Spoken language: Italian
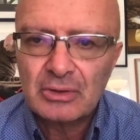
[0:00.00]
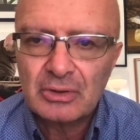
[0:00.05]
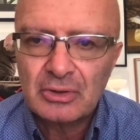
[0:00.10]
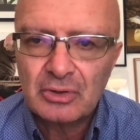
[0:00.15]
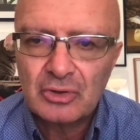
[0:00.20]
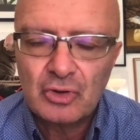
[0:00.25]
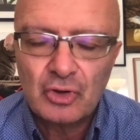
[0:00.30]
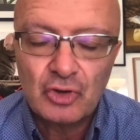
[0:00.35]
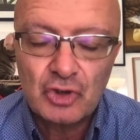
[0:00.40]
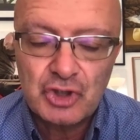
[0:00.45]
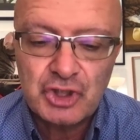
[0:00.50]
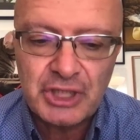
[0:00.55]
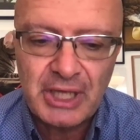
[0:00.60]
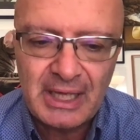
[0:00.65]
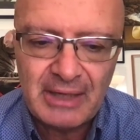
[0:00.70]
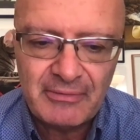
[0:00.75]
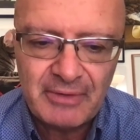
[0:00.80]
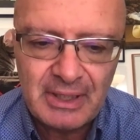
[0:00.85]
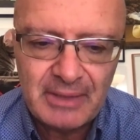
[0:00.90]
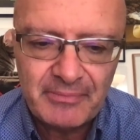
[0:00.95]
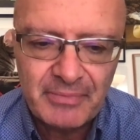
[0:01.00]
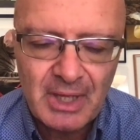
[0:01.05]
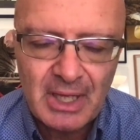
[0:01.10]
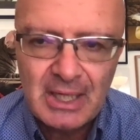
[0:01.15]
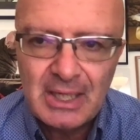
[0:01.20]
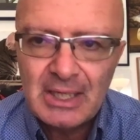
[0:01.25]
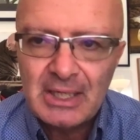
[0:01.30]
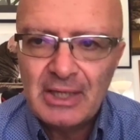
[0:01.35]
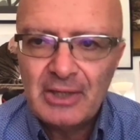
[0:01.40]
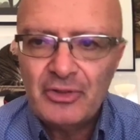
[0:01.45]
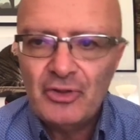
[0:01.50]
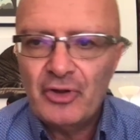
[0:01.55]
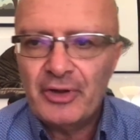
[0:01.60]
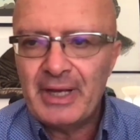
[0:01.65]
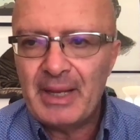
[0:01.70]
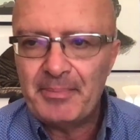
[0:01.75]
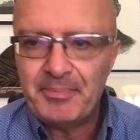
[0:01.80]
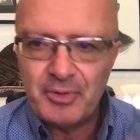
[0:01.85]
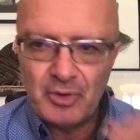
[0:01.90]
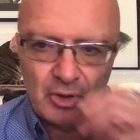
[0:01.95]
conoscevi non
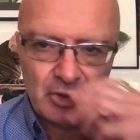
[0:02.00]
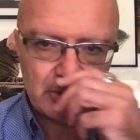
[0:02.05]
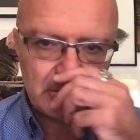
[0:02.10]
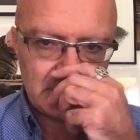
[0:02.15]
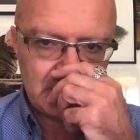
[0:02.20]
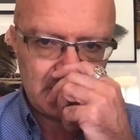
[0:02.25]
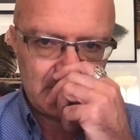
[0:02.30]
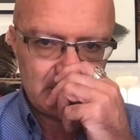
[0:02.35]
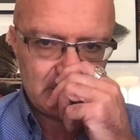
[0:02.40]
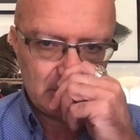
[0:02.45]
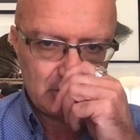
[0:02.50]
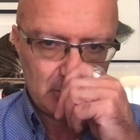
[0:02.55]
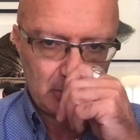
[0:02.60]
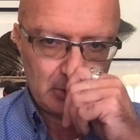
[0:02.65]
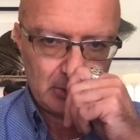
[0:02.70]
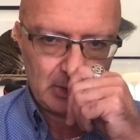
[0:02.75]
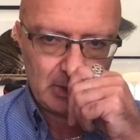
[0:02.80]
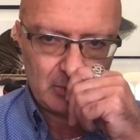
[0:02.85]
è più lo stesso da